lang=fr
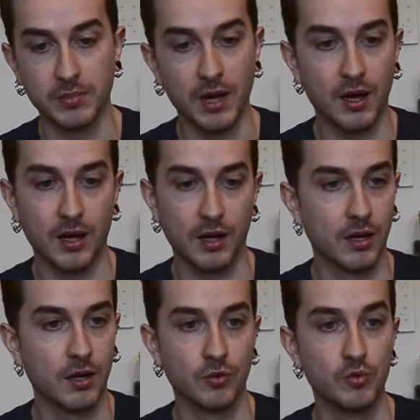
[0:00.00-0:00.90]

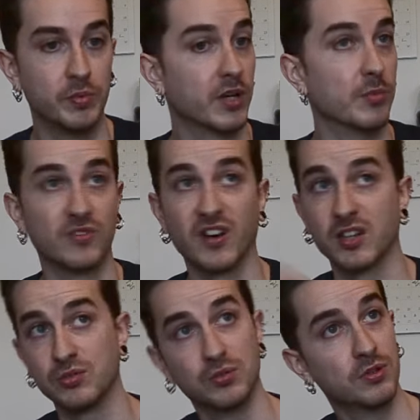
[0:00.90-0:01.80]
pas coupé comme une
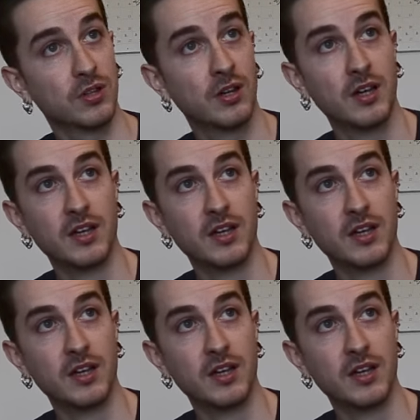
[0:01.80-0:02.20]
fracture,